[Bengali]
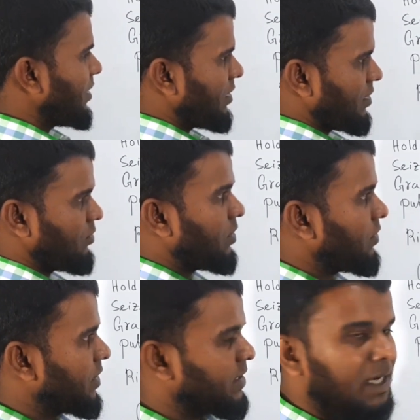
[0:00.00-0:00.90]
হ্যাঁ
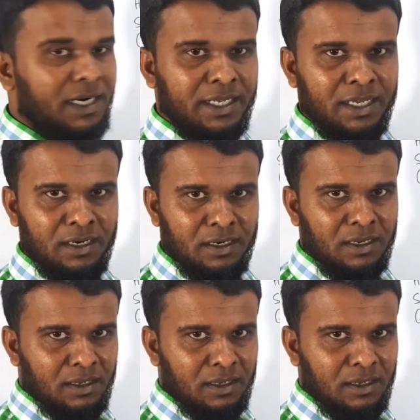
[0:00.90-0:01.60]
ওই ক্ষেত্রে আর্টিকেলের